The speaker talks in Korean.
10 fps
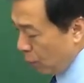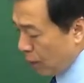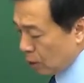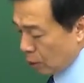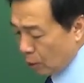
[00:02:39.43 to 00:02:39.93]

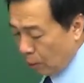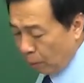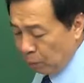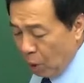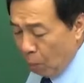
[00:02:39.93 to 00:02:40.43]
위해서
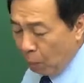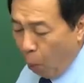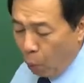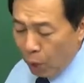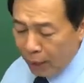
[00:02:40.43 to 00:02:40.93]

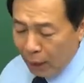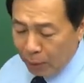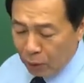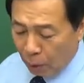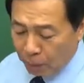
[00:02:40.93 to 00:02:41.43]
뭐를
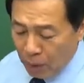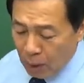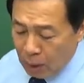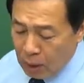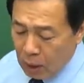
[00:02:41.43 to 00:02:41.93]
하냐면요.
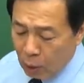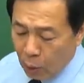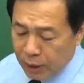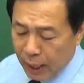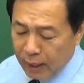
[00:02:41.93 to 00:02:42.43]

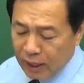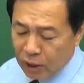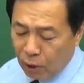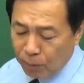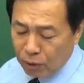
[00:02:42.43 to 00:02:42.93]
근로자의
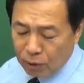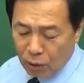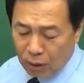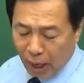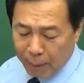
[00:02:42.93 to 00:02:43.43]
직업
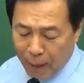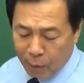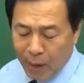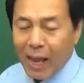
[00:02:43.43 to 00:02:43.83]
능력 개발과